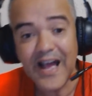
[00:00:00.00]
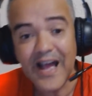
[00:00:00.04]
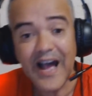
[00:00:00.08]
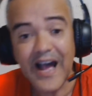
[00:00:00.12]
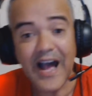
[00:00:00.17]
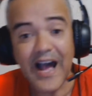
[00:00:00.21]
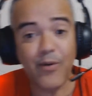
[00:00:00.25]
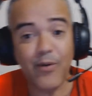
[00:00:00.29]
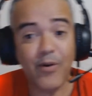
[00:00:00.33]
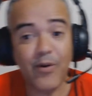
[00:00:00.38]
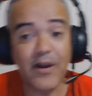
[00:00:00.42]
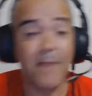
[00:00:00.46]

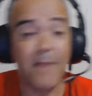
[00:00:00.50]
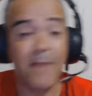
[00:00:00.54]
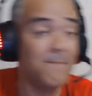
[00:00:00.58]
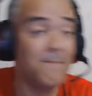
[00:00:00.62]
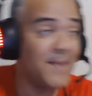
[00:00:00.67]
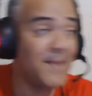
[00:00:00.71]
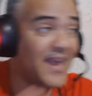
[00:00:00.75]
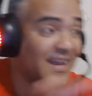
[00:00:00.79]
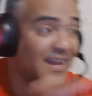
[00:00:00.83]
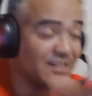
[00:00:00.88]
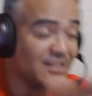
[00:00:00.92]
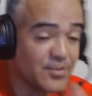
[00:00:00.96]
Agora,
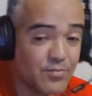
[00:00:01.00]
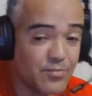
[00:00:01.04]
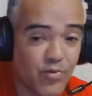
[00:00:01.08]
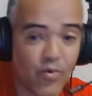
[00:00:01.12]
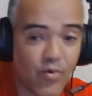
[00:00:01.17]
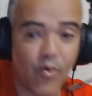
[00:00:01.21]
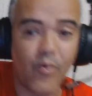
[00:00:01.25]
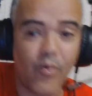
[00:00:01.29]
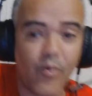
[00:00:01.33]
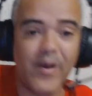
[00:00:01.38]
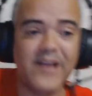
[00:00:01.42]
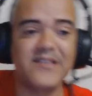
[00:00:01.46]
mesmo
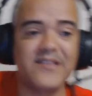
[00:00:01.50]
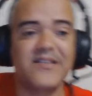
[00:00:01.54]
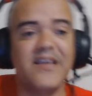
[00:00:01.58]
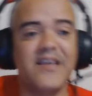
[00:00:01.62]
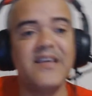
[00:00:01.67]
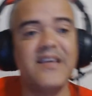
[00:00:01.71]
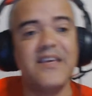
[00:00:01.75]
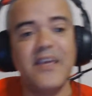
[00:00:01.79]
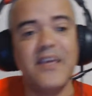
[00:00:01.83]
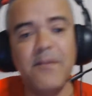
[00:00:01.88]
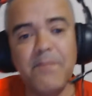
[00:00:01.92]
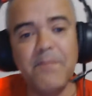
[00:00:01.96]
com essa
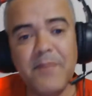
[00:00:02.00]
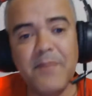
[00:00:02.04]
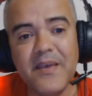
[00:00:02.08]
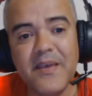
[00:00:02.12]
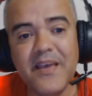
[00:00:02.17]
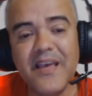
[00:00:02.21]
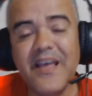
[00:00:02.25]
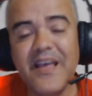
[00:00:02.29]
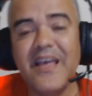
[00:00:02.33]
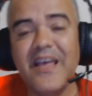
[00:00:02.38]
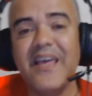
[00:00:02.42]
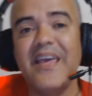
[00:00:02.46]
equipe,
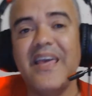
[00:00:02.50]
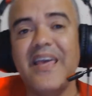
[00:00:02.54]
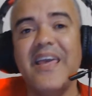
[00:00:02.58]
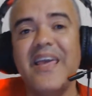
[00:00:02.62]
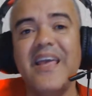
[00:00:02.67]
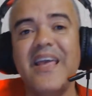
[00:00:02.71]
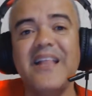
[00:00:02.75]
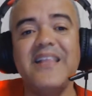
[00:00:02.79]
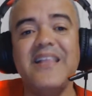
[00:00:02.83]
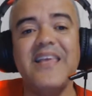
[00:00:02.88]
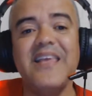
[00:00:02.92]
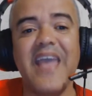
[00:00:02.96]

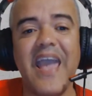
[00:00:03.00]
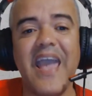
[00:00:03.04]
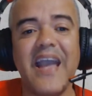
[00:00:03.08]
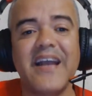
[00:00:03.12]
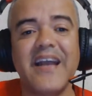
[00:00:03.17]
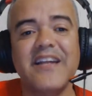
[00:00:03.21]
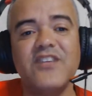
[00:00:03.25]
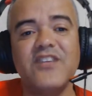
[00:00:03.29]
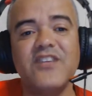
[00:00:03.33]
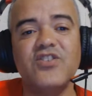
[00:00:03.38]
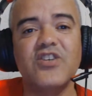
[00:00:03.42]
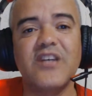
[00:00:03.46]
ele é
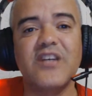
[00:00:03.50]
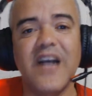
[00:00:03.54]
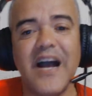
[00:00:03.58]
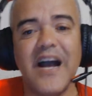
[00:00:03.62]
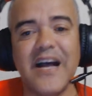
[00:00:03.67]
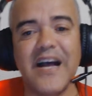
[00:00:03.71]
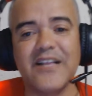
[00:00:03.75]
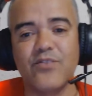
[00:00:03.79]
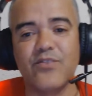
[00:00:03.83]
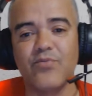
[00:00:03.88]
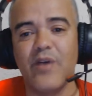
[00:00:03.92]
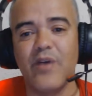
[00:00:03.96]

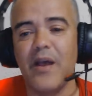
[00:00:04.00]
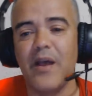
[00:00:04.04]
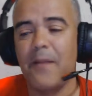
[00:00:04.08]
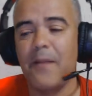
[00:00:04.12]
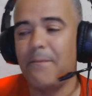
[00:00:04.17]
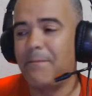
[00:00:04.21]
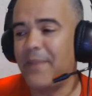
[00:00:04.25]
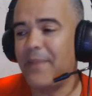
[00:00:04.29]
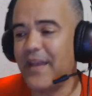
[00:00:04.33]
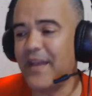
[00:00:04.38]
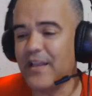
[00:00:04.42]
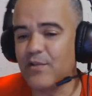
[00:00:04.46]
criticado
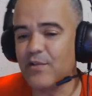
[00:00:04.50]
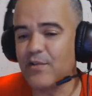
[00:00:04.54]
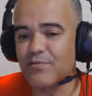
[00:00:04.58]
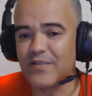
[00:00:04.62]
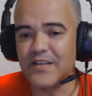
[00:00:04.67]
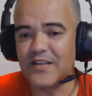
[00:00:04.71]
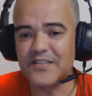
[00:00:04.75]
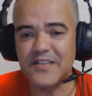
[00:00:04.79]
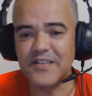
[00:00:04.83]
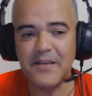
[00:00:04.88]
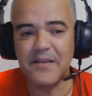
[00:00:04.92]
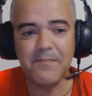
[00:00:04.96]
pelo
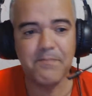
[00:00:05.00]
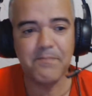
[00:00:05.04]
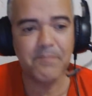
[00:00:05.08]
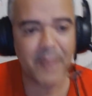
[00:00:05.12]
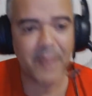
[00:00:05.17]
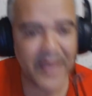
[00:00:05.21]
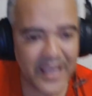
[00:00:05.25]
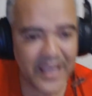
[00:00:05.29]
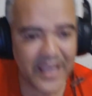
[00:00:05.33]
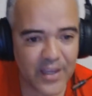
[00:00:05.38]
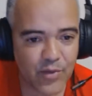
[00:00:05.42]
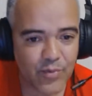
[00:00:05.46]

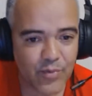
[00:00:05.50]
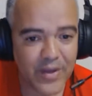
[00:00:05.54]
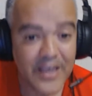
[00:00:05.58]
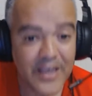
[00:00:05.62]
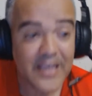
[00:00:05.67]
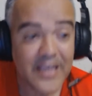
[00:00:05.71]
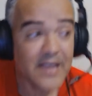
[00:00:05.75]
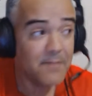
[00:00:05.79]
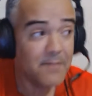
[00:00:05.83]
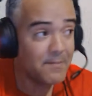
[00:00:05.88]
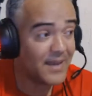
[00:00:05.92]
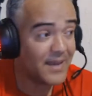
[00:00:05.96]
desempenho.
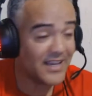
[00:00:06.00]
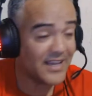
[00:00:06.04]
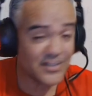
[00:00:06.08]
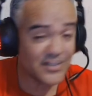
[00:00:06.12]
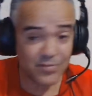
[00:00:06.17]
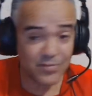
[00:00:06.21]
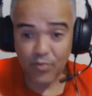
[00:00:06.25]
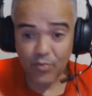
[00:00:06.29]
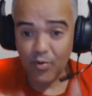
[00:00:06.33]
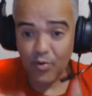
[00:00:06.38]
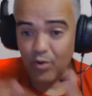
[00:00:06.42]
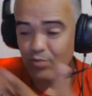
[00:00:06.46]
E
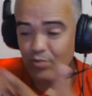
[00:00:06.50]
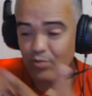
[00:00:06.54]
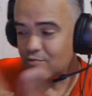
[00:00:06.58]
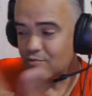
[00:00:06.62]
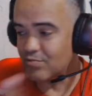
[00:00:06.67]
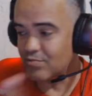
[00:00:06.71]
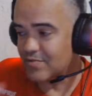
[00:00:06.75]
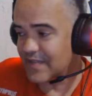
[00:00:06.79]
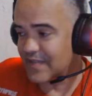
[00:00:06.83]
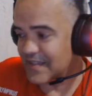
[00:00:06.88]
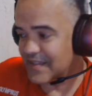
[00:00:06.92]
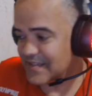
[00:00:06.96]
mesmo quando
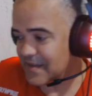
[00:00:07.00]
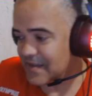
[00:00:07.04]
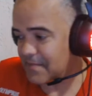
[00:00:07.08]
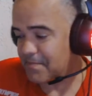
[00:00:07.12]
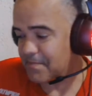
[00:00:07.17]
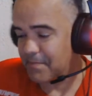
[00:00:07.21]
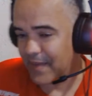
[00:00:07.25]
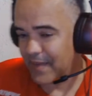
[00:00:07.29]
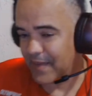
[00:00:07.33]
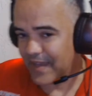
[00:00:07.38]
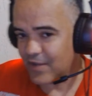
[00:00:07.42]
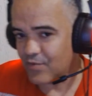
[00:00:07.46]
o
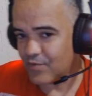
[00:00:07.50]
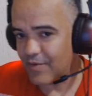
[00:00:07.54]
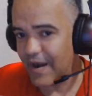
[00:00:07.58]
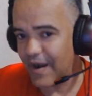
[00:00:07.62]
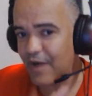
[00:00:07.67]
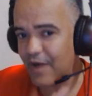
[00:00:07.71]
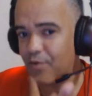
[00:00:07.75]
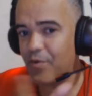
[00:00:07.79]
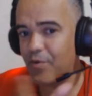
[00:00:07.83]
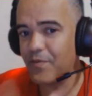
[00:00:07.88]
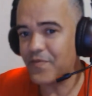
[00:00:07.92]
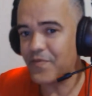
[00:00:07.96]
desempenho
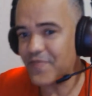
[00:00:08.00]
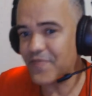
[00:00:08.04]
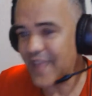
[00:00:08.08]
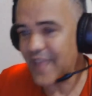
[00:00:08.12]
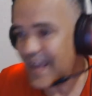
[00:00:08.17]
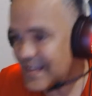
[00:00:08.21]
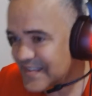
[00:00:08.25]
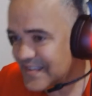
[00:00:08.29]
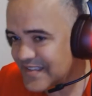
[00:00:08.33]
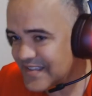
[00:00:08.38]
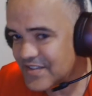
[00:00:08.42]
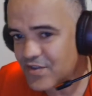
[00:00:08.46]

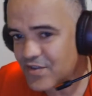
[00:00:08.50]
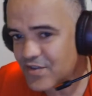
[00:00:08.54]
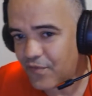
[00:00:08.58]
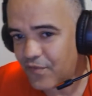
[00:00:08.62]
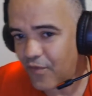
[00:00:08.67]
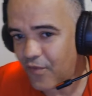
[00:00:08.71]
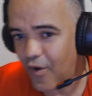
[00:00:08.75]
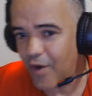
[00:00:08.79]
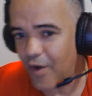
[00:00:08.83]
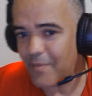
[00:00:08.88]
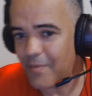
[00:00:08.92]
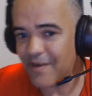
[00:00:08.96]
acontece de
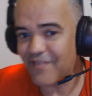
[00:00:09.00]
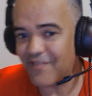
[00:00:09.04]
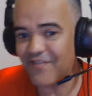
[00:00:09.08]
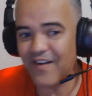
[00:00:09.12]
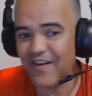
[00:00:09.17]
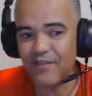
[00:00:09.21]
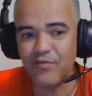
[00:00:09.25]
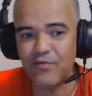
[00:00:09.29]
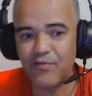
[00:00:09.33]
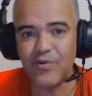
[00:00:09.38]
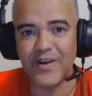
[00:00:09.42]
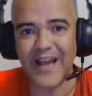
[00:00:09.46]
forma
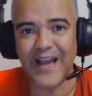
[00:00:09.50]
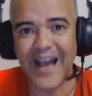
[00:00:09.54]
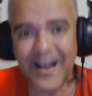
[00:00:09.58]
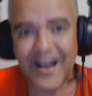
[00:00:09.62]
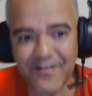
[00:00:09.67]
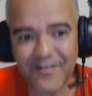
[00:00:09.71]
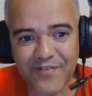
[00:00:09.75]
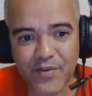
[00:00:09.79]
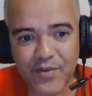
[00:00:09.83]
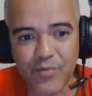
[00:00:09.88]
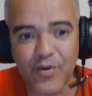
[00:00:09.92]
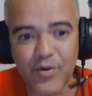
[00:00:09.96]

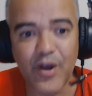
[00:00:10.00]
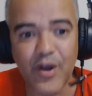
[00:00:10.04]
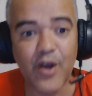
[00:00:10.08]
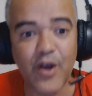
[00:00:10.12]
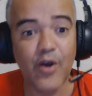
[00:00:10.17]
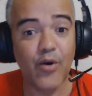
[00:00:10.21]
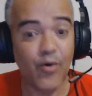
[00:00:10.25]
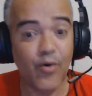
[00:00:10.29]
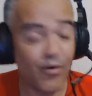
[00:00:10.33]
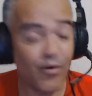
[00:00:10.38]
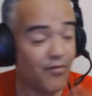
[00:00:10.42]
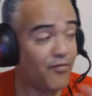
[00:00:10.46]
favorável,
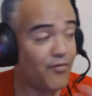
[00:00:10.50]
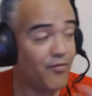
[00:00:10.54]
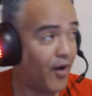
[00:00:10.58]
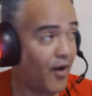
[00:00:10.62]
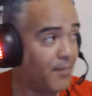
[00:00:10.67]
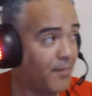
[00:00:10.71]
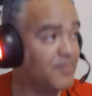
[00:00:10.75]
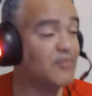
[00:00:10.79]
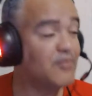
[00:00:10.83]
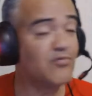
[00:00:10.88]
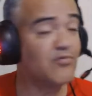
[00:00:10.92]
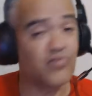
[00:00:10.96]

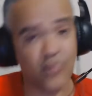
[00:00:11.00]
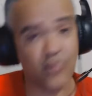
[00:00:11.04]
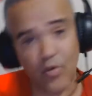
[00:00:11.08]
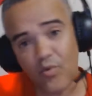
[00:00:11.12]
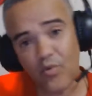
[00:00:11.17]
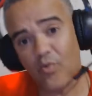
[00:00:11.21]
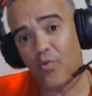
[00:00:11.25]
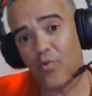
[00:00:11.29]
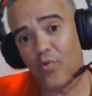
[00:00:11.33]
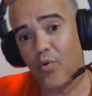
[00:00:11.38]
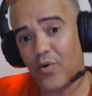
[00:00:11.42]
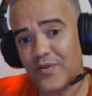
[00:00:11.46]
conforme no jogo
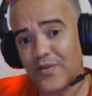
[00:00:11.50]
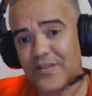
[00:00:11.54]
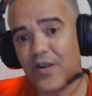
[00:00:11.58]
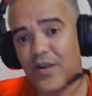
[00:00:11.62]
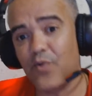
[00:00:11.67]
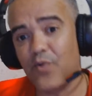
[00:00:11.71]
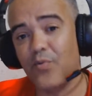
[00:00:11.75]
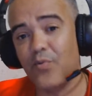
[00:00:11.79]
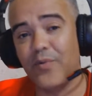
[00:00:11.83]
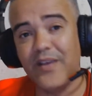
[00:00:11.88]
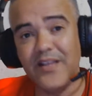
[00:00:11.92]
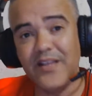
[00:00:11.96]
contra
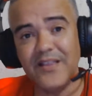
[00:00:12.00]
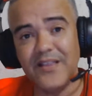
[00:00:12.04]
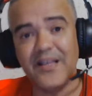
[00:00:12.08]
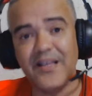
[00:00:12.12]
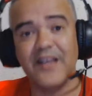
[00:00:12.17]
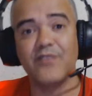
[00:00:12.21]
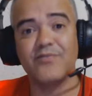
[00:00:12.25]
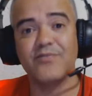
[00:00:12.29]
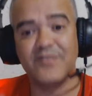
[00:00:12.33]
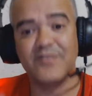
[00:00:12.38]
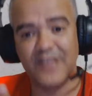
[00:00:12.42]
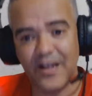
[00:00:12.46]
o Inter,
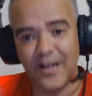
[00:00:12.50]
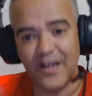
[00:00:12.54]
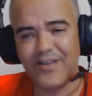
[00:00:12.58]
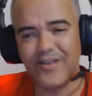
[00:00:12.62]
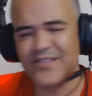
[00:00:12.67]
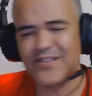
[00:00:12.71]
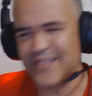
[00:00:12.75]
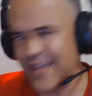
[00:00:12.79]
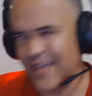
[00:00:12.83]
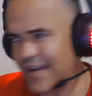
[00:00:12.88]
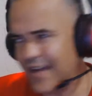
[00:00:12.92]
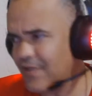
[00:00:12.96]
no 0 a
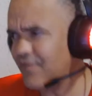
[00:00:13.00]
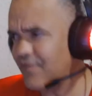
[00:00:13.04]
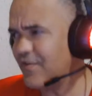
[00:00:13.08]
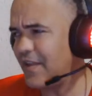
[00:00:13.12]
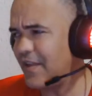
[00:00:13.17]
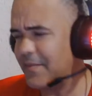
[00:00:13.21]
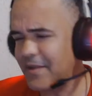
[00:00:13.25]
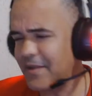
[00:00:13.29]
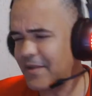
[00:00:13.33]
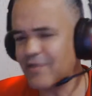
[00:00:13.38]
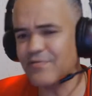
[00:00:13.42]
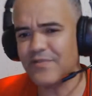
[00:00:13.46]
0 o
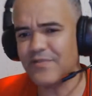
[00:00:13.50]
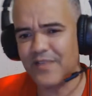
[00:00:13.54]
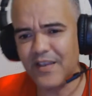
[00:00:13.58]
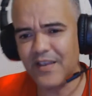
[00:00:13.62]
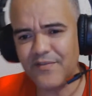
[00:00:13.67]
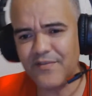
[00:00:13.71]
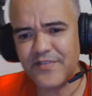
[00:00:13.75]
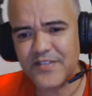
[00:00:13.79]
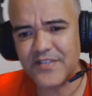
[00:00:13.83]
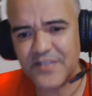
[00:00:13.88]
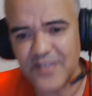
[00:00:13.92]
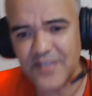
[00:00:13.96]
Flamengo
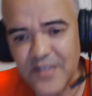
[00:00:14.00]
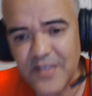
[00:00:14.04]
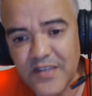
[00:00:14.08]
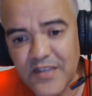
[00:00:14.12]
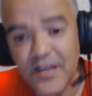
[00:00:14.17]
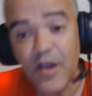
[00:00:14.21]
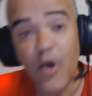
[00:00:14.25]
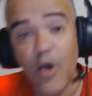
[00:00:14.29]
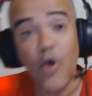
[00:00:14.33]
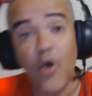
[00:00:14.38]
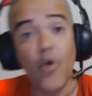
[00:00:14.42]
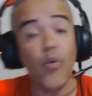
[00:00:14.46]
teve sim
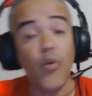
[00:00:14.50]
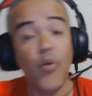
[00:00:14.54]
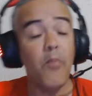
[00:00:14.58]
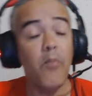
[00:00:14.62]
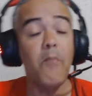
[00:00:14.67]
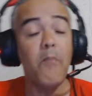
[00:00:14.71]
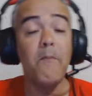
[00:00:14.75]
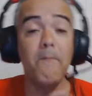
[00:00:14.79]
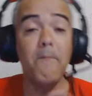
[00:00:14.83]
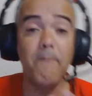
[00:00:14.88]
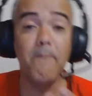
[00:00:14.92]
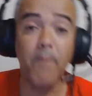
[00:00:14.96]

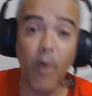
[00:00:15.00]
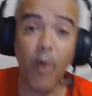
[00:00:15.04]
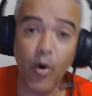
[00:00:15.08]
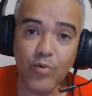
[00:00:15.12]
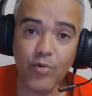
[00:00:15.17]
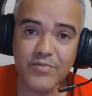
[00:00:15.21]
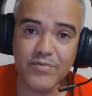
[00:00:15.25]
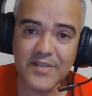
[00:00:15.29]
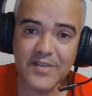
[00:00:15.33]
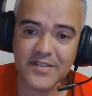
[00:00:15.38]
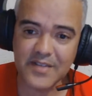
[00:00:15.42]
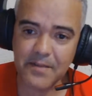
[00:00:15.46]
um
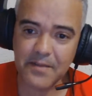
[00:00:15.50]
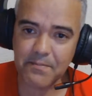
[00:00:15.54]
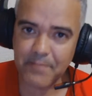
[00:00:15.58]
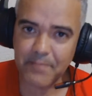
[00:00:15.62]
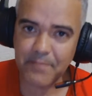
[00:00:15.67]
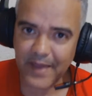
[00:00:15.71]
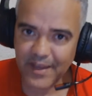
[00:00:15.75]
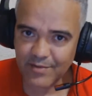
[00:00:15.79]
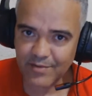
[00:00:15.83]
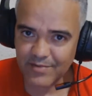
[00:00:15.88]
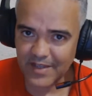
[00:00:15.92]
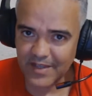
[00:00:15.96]
bom
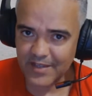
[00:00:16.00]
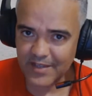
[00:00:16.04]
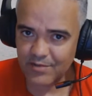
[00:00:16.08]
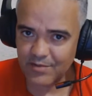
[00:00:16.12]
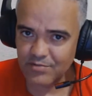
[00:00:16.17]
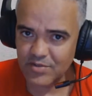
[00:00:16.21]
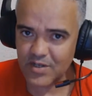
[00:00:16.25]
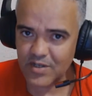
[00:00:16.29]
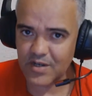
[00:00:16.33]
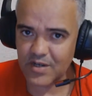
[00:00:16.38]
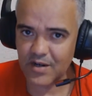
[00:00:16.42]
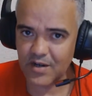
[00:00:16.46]
desempenho dentro
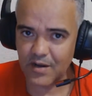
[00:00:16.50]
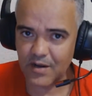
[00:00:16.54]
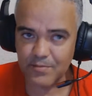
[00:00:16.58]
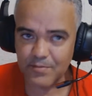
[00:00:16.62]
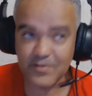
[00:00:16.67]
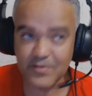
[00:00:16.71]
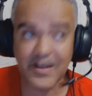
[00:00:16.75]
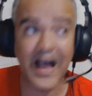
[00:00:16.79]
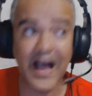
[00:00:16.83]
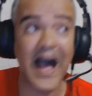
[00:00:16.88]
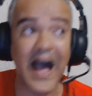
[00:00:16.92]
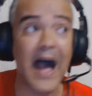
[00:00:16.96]
de
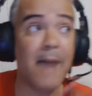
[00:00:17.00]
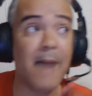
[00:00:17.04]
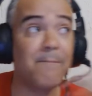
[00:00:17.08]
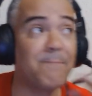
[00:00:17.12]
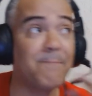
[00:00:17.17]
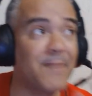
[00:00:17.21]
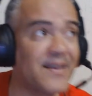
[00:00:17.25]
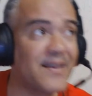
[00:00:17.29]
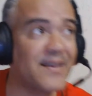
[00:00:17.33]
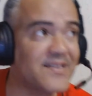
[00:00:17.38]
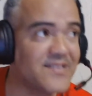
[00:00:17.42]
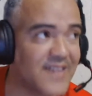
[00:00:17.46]
campo,
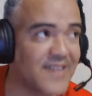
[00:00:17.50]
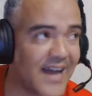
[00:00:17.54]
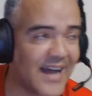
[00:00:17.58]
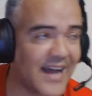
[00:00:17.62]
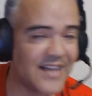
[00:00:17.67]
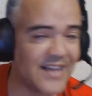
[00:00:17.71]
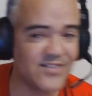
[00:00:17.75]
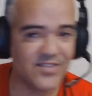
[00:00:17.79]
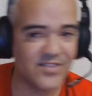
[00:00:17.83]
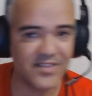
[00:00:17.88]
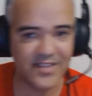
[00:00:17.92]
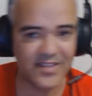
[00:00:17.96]

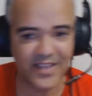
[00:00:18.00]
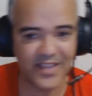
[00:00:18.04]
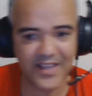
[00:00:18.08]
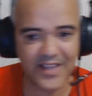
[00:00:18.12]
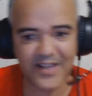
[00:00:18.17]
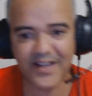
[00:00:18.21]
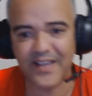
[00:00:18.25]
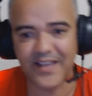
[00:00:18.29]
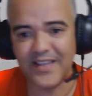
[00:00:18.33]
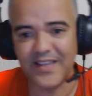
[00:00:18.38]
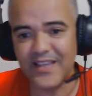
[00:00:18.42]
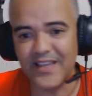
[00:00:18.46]
apesar de
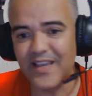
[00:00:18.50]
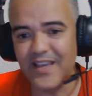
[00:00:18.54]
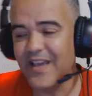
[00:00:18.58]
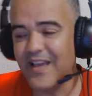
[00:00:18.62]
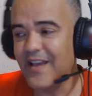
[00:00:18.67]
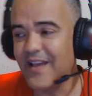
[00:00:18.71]
ter aí